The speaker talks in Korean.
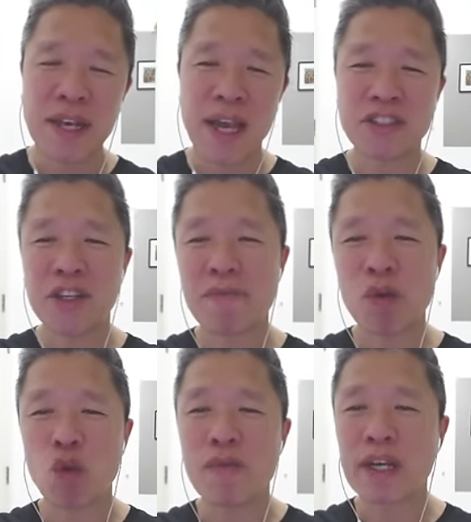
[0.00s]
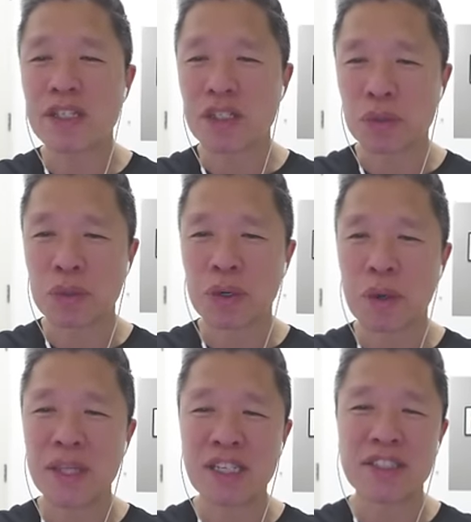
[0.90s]
S&P 500 지수
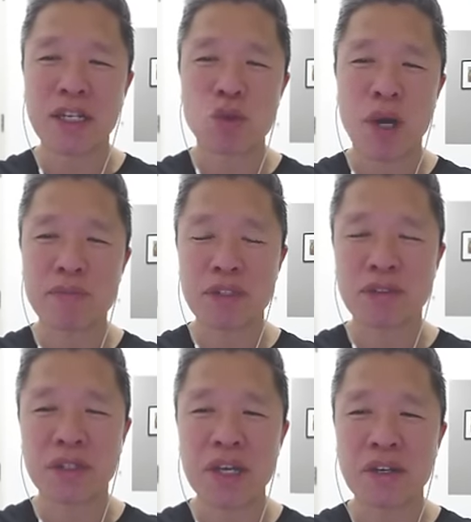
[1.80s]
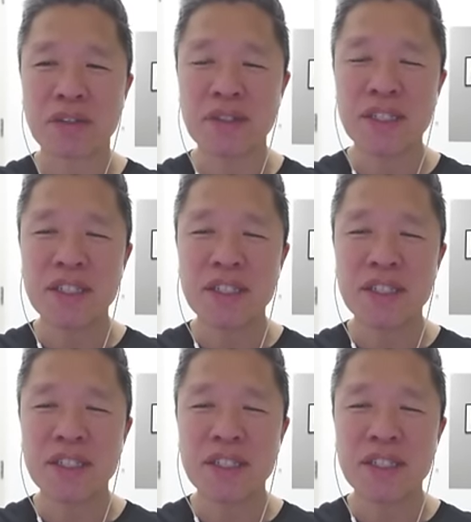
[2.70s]
그리고 나스닥 종합지수는요